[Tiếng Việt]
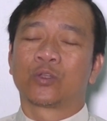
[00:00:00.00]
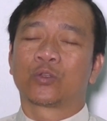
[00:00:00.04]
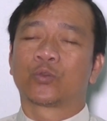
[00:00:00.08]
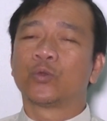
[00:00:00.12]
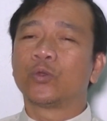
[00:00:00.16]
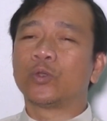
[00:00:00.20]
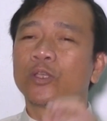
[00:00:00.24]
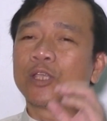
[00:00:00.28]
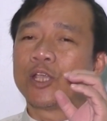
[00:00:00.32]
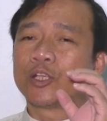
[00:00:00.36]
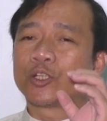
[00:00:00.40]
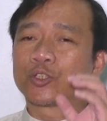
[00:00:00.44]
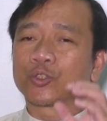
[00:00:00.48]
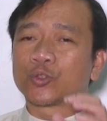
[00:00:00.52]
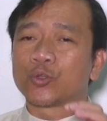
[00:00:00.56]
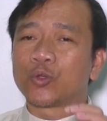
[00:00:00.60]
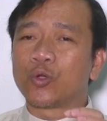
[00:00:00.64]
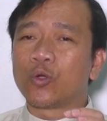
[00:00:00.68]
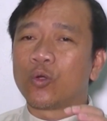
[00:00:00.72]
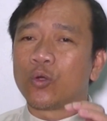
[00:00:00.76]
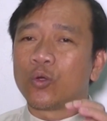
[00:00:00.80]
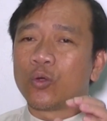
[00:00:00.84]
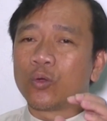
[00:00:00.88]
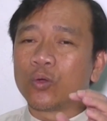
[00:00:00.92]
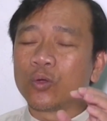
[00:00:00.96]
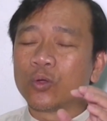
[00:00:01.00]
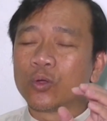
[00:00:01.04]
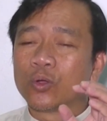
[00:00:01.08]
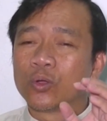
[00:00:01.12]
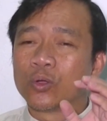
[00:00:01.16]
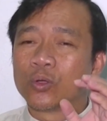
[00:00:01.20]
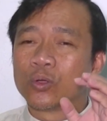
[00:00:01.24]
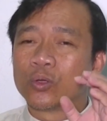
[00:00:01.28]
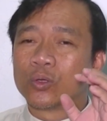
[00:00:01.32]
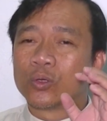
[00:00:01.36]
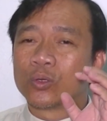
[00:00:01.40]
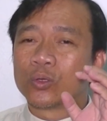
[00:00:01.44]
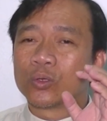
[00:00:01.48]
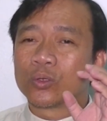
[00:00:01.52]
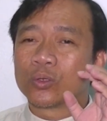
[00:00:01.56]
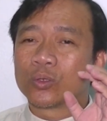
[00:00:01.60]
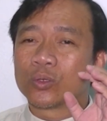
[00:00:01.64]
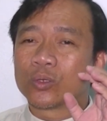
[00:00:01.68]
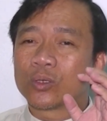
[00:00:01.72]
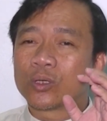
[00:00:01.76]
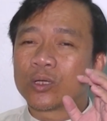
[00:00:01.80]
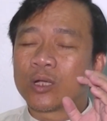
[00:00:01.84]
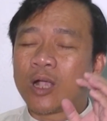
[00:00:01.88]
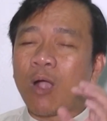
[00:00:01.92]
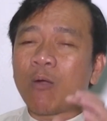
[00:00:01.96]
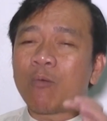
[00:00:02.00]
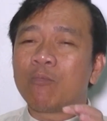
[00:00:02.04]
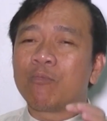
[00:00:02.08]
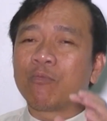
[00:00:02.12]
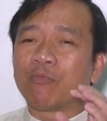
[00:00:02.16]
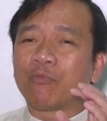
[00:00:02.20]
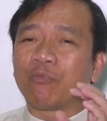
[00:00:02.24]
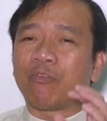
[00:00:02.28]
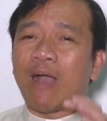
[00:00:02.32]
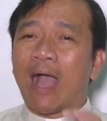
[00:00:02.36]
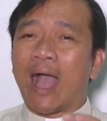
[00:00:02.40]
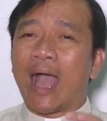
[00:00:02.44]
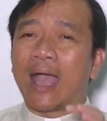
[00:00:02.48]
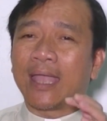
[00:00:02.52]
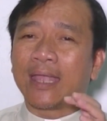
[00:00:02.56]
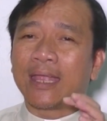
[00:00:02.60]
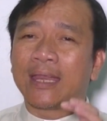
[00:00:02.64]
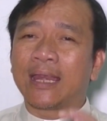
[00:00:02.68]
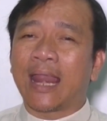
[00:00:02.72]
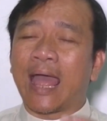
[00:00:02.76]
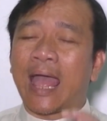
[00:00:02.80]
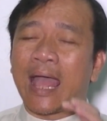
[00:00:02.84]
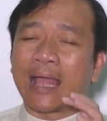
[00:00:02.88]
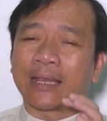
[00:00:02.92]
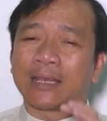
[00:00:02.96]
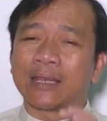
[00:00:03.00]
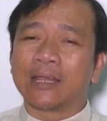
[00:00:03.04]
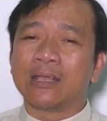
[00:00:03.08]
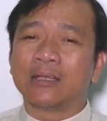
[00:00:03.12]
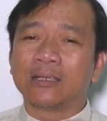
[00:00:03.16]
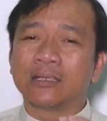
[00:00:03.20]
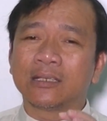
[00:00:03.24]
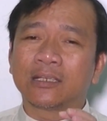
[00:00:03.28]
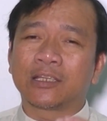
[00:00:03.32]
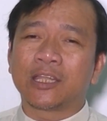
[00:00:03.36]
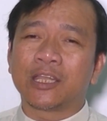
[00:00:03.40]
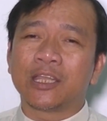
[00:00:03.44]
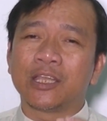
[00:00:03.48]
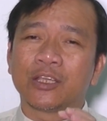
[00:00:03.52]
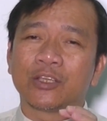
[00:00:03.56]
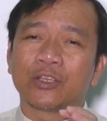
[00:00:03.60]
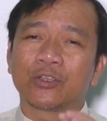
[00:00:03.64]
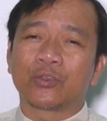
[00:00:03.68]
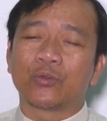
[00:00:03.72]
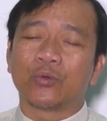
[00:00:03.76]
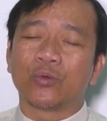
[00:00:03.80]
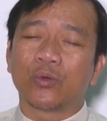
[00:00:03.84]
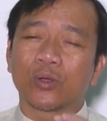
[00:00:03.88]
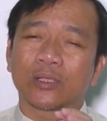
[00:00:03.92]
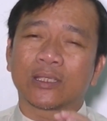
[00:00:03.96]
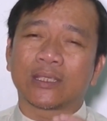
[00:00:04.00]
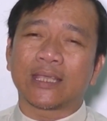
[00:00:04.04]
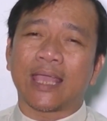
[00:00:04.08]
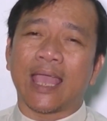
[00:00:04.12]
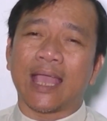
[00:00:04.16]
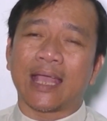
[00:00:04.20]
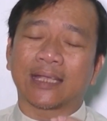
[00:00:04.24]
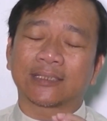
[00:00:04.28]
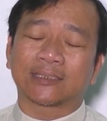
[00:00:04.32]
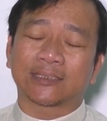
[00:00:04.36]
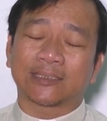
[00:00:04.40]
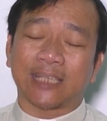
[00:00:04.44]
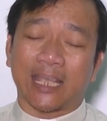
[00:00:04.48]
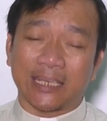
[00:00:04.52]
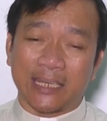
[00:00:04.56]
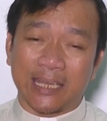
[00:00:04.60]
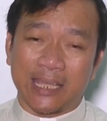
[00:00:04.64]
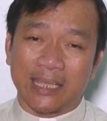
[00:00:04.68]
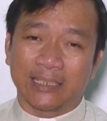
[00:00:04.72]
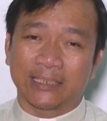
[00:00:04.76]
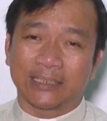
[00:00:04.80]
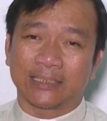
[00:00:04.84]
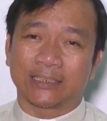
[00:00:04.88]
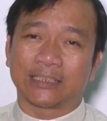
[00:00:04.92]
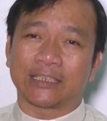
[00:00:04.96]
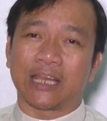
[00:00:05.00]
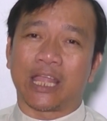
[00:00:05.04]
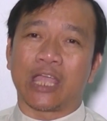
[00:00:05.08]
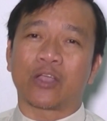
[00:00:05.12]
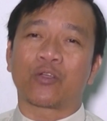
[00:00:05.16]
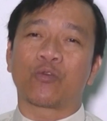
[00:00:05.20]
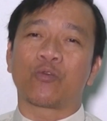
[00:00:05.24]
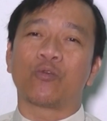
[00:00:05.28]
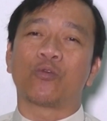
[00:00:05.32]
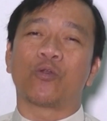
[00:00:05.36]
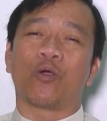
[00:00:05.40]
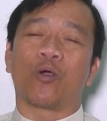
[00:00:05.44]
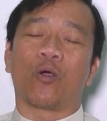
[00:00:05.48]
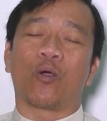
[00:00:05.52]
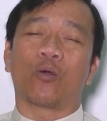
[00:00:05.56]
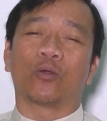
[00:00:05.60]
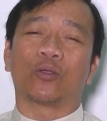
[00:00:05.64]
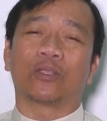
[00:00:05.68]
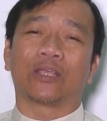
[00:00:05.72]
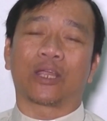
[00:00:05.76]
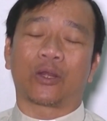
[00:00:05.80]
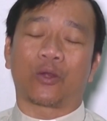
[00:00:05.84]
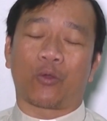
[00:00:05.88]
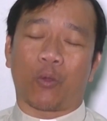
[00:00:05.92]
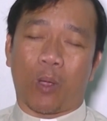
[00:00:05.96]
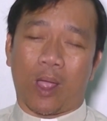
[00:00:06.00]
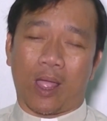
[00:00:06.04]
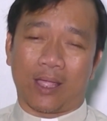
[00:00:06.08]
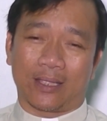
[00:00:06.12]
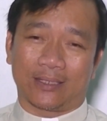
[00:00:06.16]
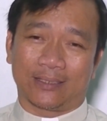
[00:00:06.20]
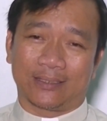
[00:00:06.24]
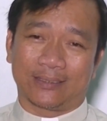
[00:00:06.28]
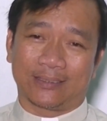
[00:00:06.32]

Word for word: Chúa Giêsu không phải là đứng Thiên Chúa Cha sai đến để cứu độ nhân loại.